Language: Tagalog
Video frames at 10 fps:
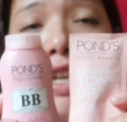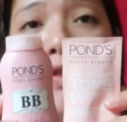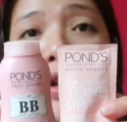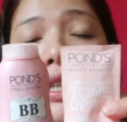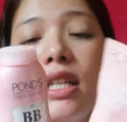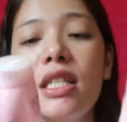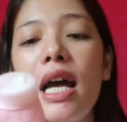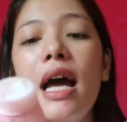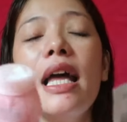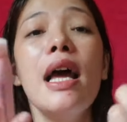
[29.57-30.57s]
I-review natin
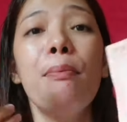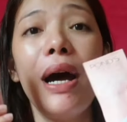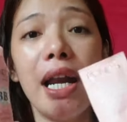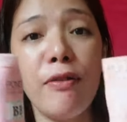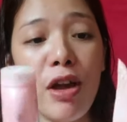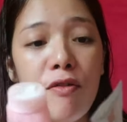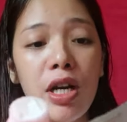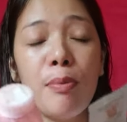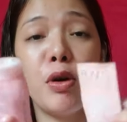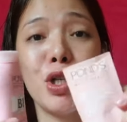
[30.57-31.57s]
siya para if ever
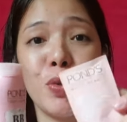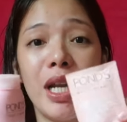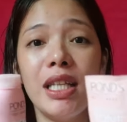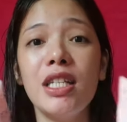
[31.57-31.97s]
na magustuhan